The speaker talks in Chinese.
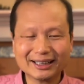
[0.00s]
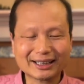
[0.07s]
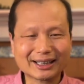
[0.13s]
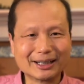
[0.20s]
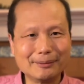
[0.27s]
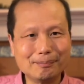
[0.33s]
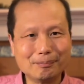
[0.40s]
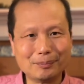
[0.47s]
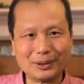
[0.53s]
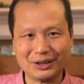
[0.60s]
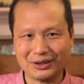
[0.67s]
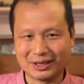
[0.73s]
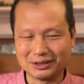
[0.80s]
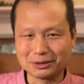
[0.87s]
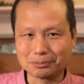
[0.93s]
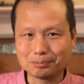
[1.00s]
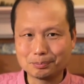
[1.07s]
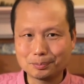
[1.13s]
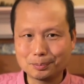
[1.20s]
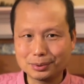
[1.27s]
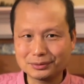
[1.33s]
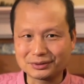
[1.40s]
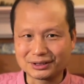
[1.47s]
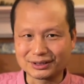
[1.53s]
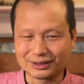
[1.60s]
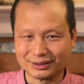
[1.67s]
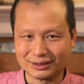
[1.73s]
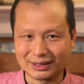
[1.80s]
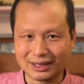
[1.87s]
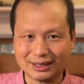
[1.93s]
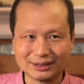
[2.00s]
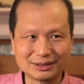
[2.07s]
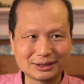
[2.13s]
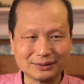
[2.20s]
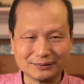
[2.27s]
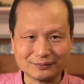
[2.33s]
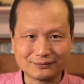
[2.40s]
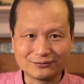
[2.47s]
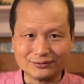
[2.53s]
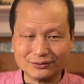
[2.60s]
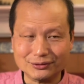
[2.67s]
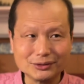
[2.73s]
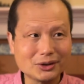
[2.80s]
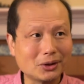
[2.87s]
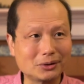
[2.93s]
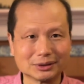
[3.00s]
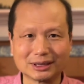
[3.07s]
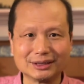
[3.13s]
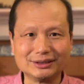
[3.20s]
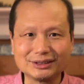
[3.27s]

根本呢就不值得去服用的。